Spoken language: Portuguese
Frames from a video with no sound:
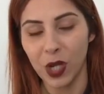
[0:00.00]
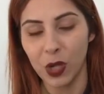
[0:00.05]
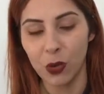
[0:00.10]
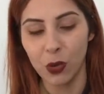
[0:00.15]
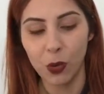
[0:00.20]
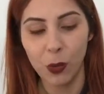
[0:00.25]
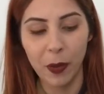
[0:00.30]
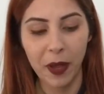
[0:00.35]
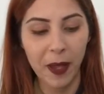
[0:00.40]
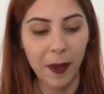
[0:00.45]

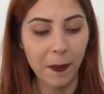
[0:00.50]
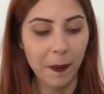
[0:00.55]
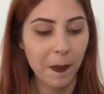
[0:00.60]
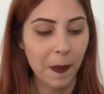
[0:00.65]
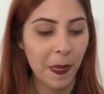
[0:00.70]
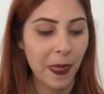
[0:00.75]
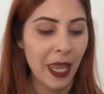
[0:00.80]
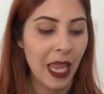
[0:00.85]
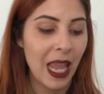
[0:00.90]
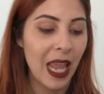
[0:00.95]
tudo bem?
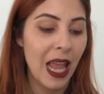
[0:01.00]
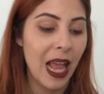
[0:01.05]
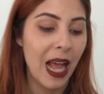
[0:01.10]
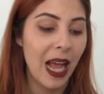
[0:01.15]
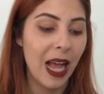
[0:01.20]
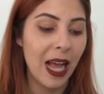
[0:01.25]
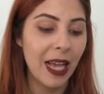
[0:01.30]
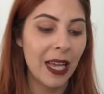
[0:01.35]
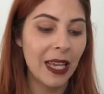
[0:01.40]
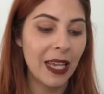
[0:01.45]

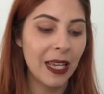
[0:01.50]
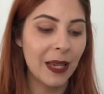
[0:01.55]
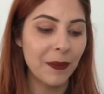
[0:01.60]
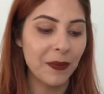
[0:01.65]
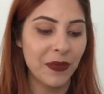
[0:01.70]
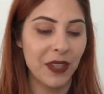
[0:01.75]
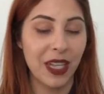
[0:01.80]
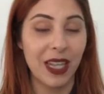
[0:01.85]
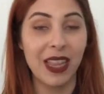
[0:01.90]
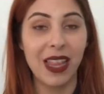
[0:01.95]
Aí,
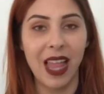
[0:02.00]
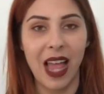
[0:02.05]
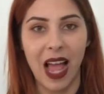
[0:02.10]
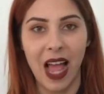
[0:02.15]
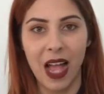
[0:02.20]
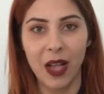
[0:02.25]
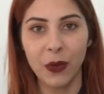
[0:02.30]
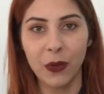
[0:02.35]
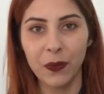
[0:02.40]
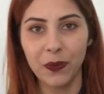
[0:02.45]

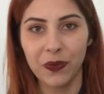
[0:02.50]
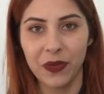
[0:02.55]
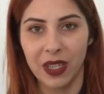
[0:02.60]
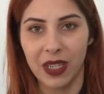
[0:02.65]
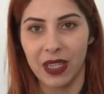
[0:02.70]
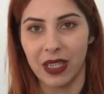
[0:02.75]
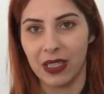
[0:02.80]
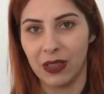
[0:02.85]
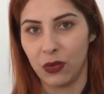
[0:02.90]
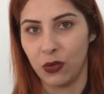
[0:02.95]
claro,
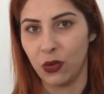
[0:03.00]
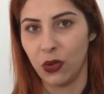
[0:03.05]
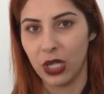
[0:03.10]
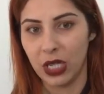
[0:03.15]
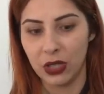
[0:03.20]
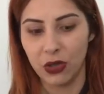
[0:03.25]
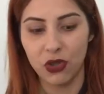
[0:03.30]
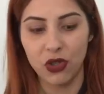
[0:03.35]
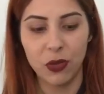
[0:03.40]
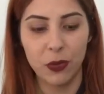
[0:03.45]
no
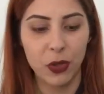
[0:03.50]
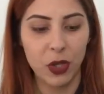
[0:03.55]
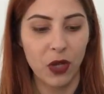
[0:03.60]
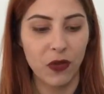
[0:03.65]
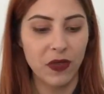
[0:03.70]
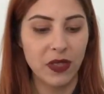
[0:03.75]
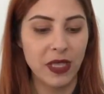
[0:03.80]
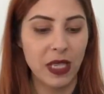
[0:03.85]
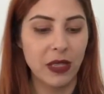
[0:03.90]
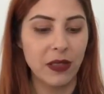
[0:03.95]
ano de
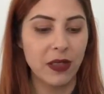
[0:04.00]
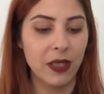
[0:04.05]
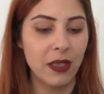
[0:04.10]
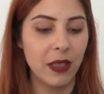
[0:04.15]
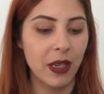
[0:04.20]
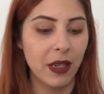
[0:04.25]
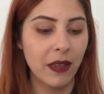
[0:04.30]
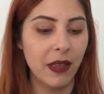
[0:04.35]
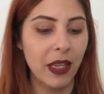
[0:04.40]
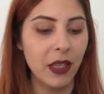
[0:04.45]

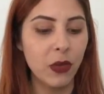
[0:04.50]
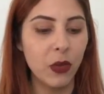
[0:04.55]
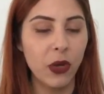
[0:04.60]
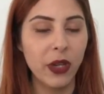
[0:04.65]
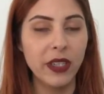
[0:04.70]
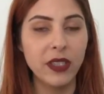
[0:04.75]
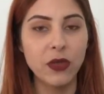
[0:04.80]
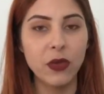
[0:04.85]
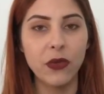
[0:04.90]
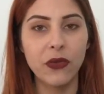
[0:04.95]

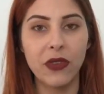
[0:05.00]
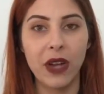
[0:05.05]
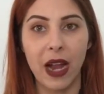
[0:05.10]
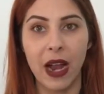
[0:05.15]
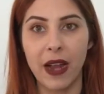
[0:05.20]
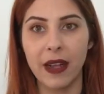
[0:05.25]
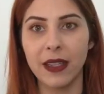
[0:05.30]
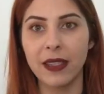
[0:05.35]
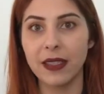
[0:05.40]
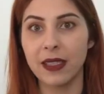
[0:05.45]
1932, o
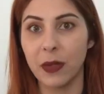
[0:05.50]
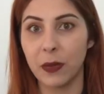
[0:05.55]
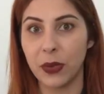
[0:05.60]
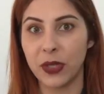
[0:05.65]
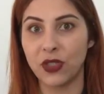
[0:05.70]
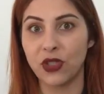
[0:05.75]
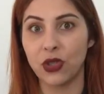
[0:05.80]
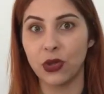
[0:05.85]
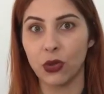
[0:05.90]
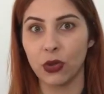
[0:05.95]
Vargas, depois
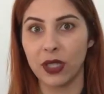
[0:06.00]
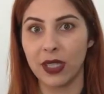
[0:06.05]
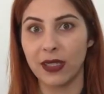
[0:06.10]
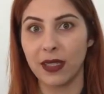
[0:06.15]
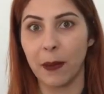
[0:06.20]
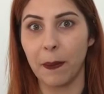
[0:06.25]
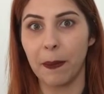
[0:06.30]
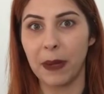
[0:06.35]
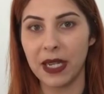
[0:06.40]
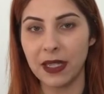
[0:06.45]
de toda essa
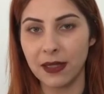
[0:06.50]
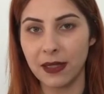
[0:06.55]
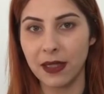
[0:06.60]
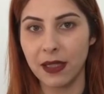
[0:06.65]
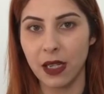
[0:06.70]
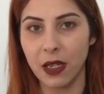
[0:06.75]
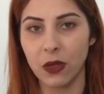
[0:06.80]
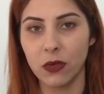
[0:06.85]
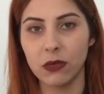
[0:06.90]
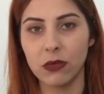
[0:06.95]

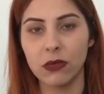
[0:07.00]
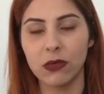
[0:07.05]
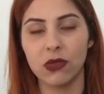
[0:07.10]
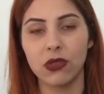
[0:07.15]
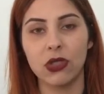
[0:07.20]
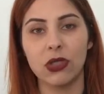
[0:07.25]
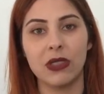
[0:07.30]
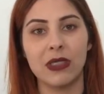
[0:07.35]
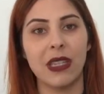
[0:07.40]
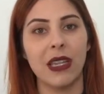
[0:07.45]
pressão de
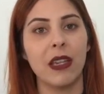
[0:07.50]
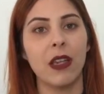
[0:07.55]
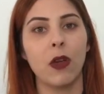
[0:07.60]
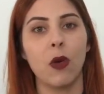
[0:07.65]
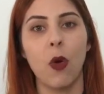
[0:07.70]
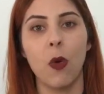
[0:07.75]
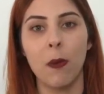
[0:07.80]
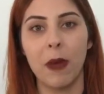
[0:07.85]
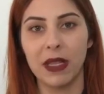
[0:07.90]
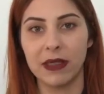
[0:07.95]
ter que
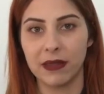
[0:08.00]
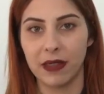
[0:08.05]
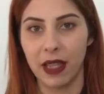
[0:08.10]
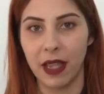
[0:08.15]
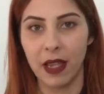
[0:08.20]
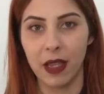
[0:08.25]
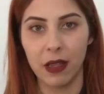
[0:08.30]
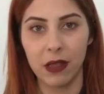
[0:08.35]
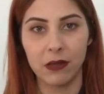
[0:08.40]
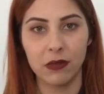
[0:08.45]

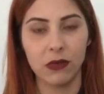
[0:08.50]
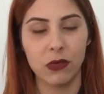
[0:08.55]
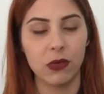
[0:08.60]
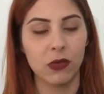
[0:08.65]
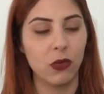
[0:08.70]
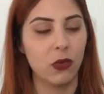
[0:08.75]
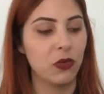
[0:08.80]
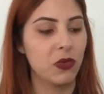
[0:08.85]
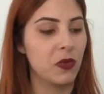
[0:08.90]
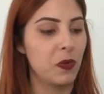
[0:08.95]
combater
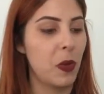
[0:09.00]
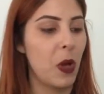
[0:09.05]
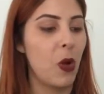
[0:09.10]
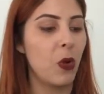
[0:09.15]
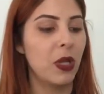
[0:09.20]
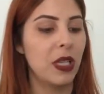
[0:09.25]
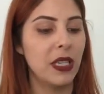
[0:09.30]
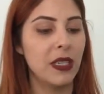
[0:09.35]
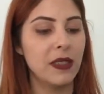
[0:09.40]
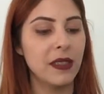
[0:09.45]
os
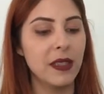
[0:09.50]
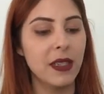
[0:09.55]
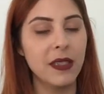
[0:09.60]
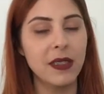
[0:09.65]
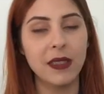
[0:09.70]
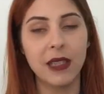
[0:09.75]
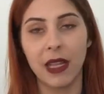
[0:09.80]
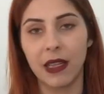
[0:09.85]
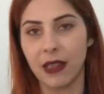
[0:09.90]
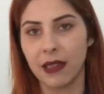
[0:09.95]
paulistas
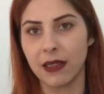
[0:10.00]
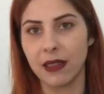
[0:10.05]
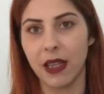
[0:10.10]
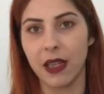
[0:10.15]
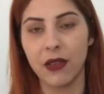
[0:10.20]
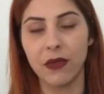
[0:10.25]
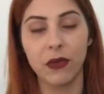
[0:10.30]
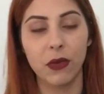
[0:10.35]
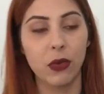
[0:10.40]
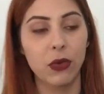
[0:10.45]
né, nessa
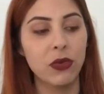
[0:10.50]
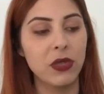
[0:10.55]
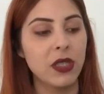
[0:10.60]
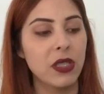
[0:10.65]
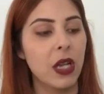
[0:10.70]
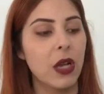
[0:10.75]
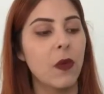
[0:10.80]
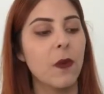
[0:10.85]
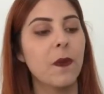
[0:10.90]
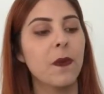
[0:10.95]

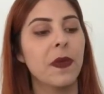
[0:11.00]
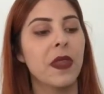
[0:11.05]
revolução,